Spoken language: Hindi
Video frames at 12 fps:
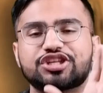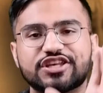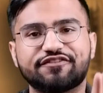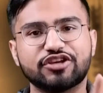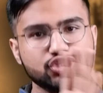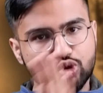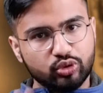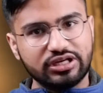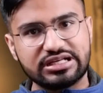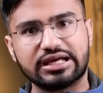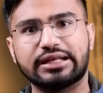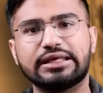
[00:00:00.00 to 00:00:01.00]
और सिर्फ ये
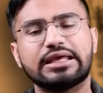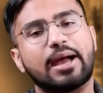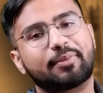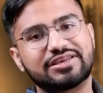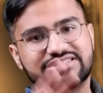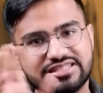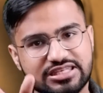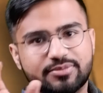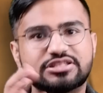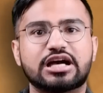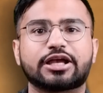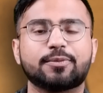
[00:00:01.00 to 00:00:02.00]
स्टूडेंट का नहीं आप किसी से
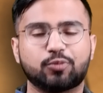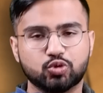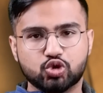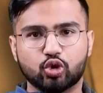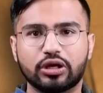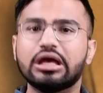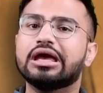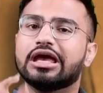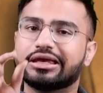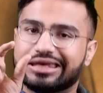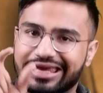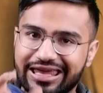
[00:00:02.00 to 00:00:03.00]
भी जाके पूछोगे
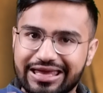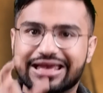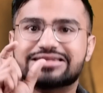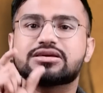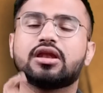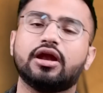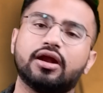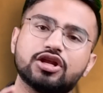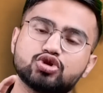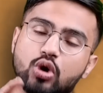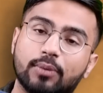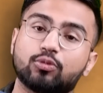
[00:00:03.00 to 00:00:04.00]
कि एक ऐसा
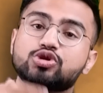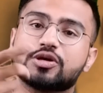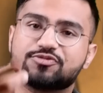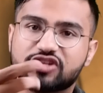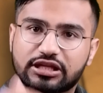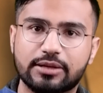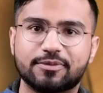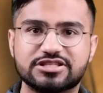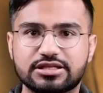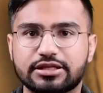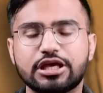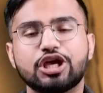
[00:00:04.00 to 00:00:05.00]
लीडर जो आपको सबसे ज्यादा
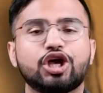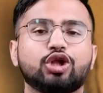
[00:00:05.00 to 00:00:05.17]
पसंद है